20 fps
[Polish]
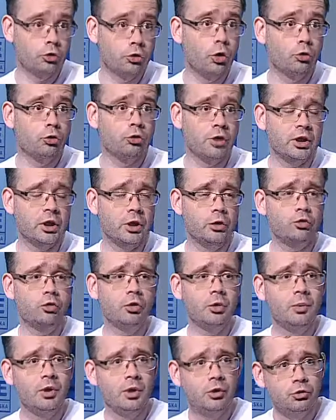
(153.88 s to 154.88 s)
chodzi tak jak
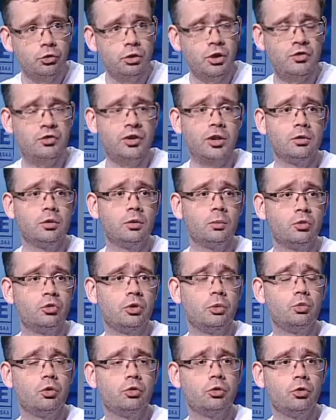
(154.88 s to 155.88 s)
trzeba, że na stadion
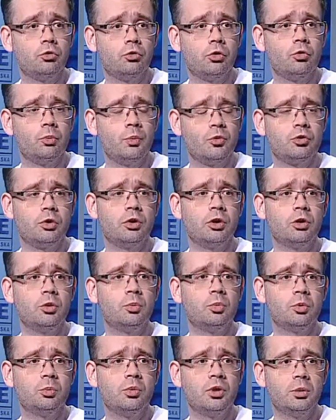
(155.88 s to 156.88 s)
można było dotrzeć bez żadnego
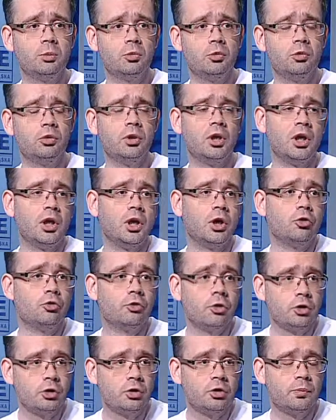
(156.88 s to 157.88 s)
problemu,
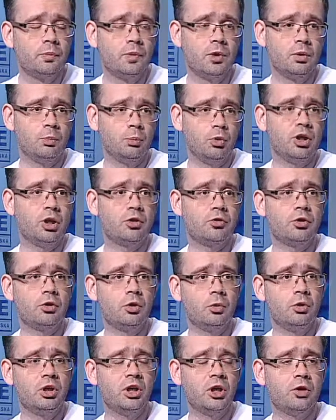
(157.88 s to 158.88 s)
że e, pojazdy
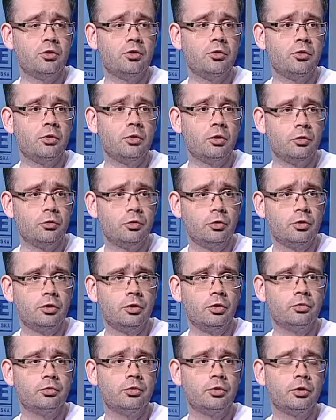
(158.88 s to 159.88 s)
komunikacji są
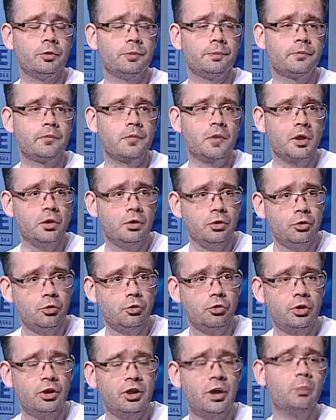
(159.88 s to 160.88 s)
komfortowe, e,
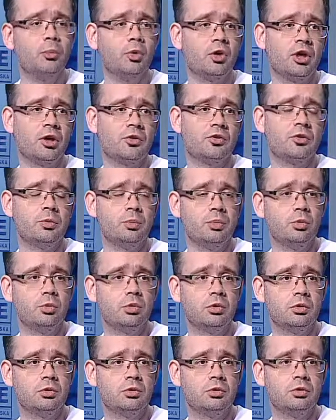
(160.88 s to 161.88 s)
że tempo jazdy
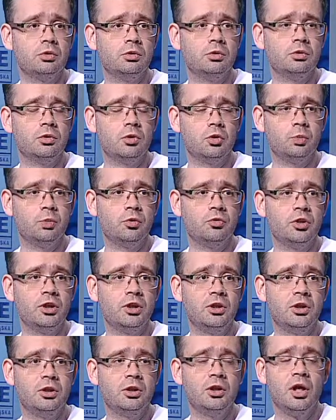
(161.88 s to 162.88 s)
było
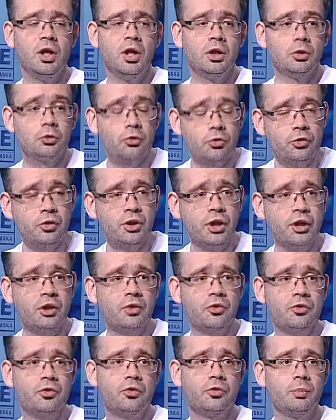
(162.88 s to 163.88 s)
odpowiednie. No to są dla
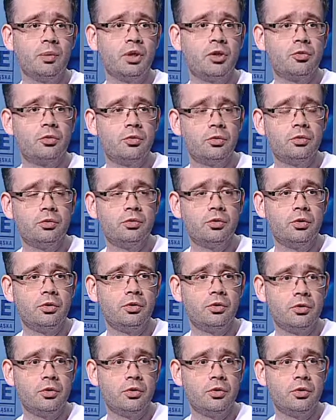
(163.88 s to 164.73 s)
nas bardzo... Już są